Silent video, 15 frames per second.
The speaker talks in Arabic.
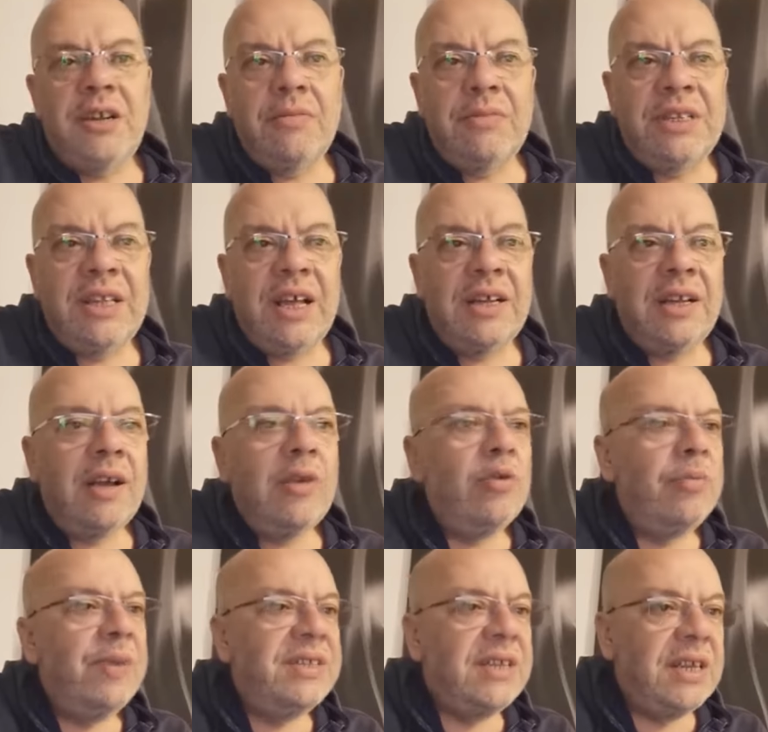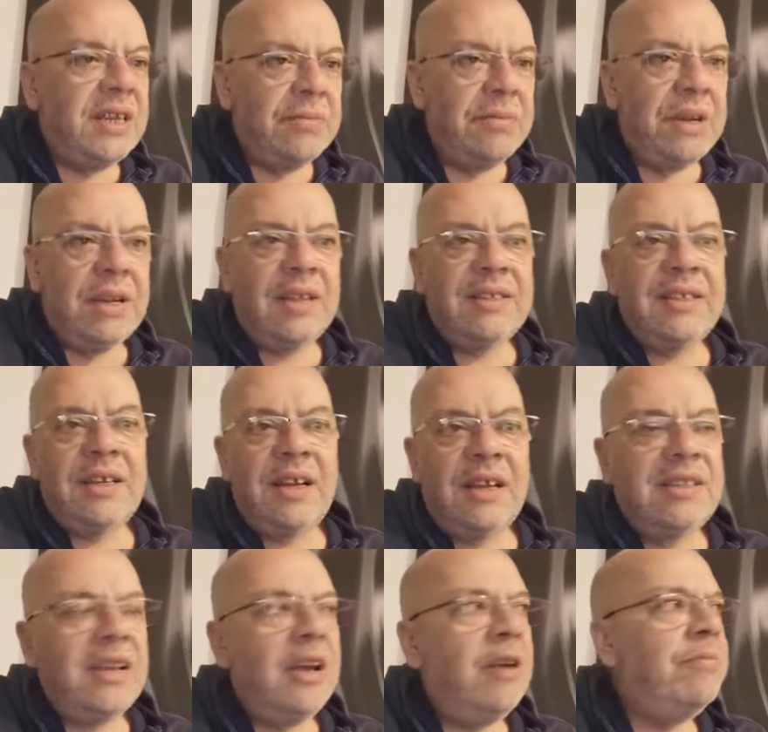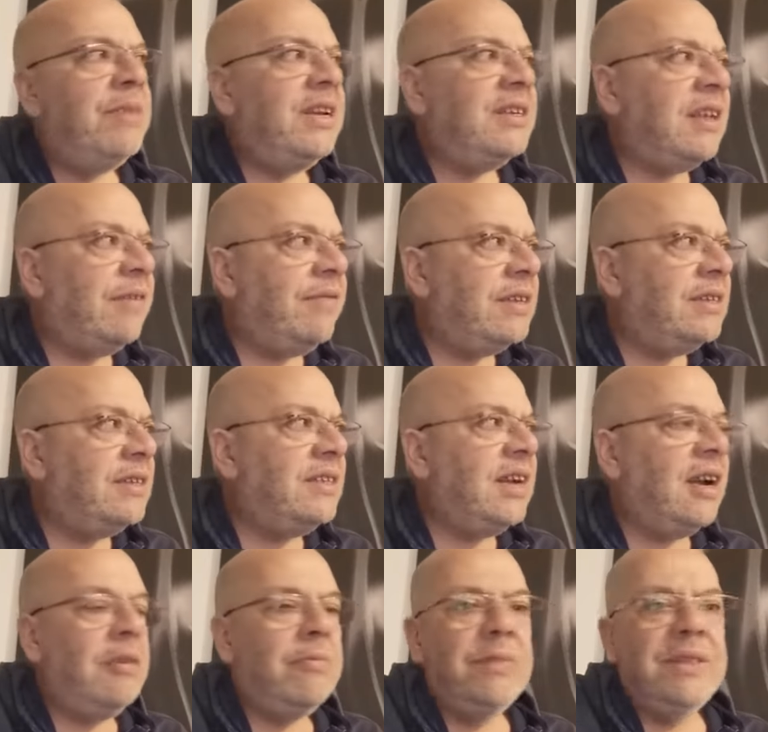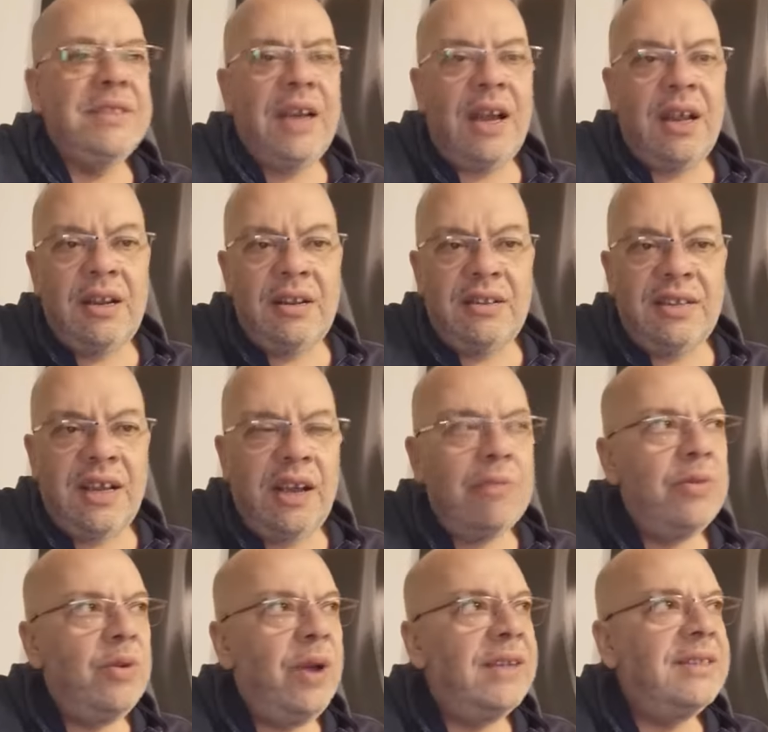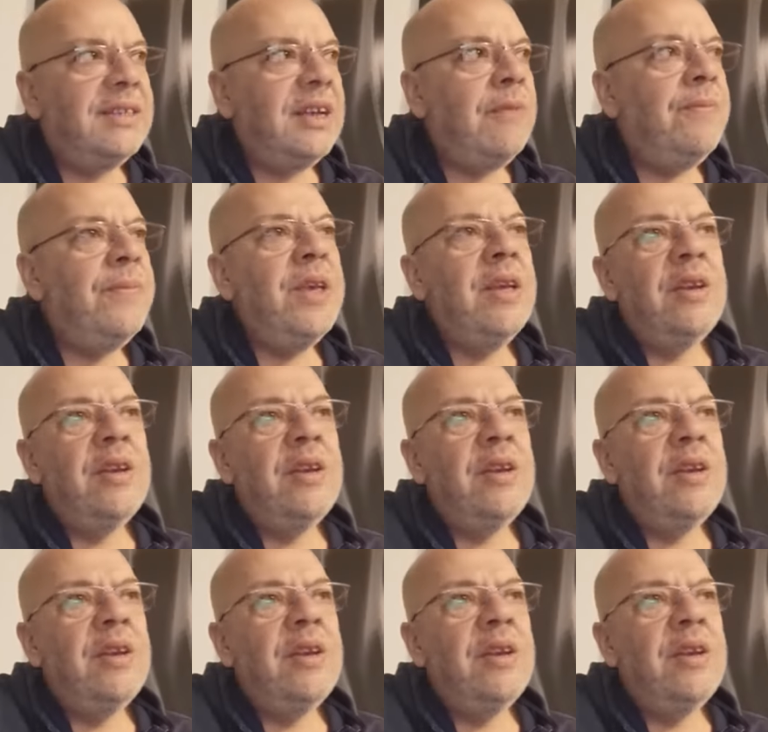نمد انا وهما تاني بالاسئله تاعهم بالاضافات نتاعهم بالتحاليل نتاعهم بالوحايد نتاعهم